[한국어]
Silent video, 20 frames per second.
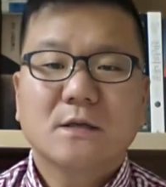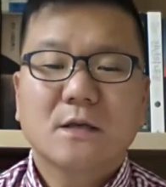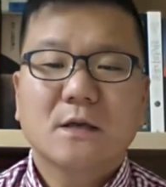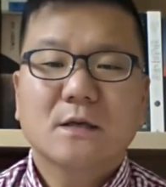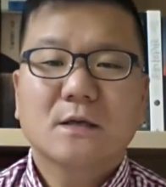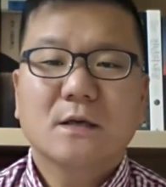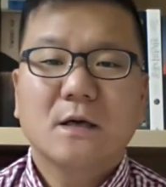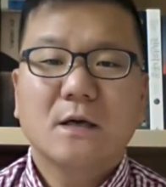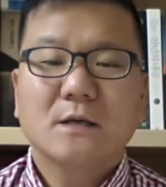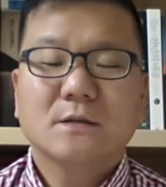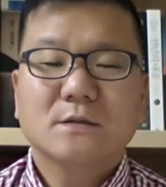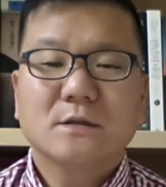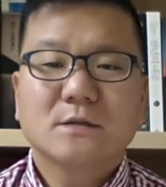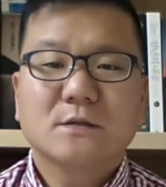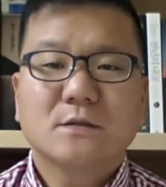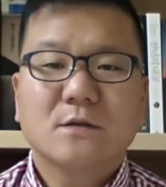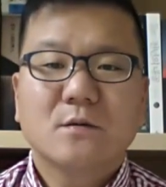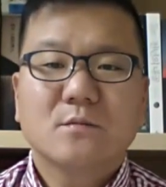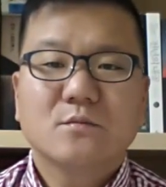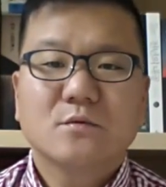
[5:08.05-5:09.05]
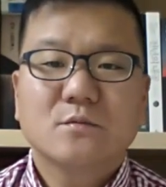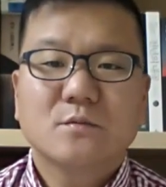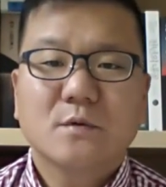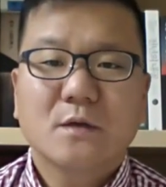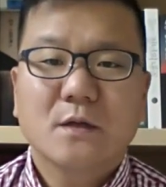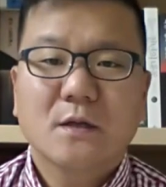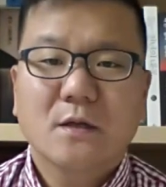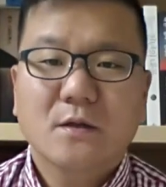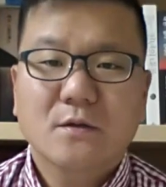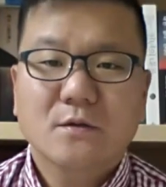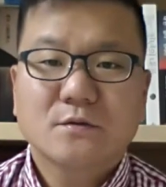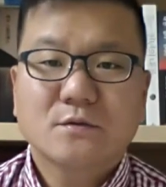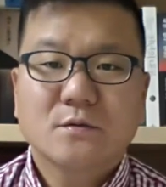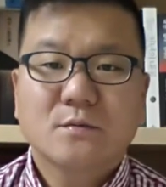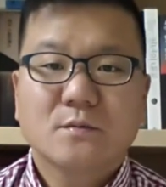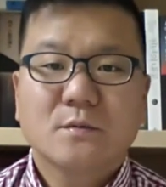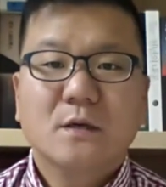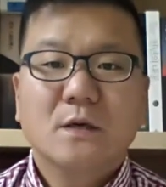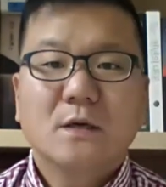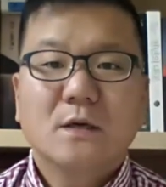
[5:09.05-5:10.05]
될까, 이제 그런 부분에 대해서
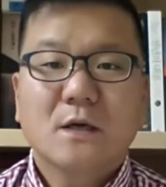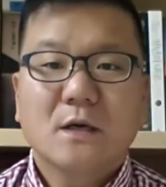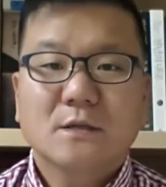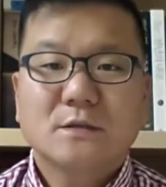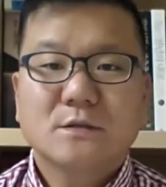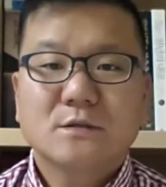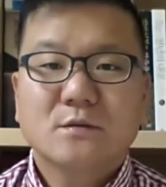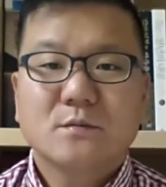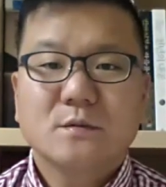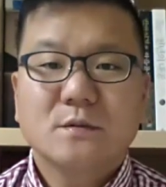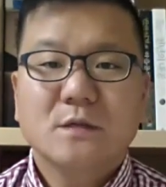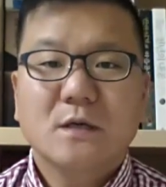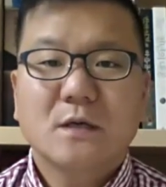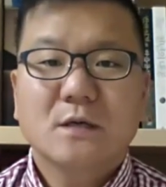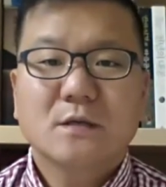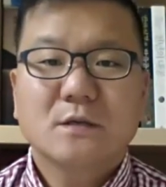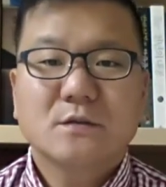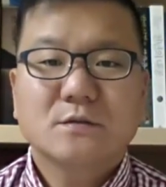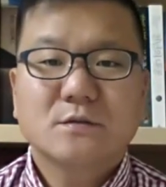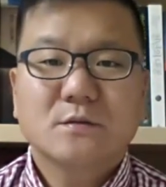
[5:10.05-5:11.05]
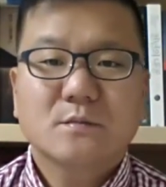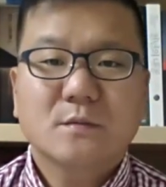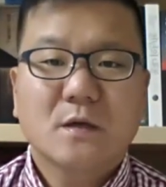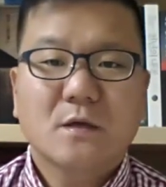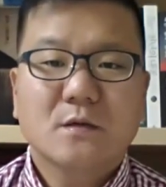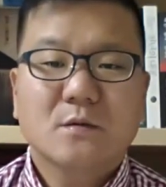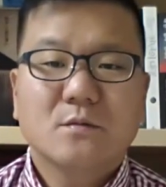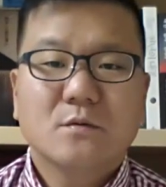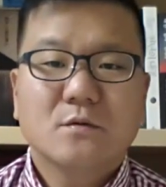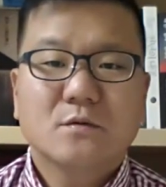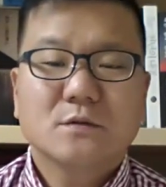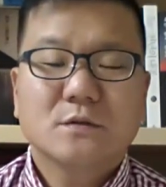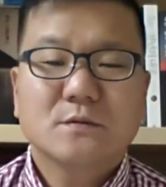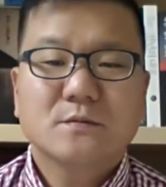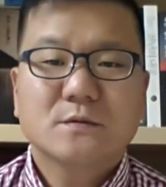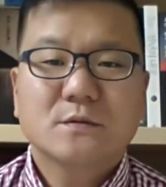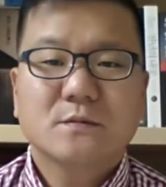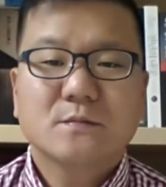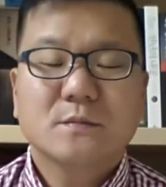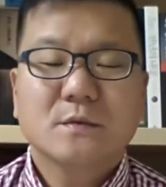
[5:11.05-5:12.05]
좀 같이 좀 이야기를 좀 나눠보고
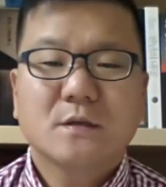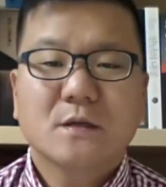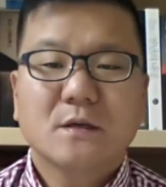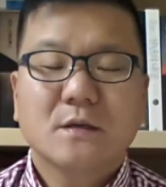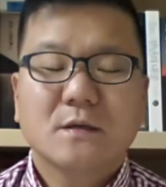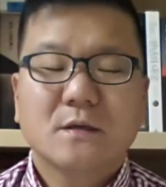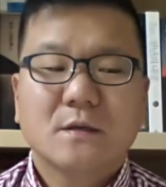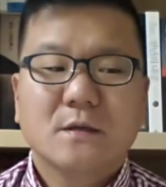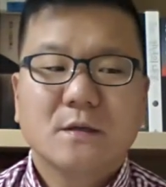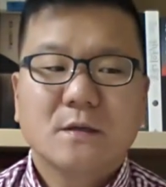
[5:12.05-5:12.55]
싶습니다.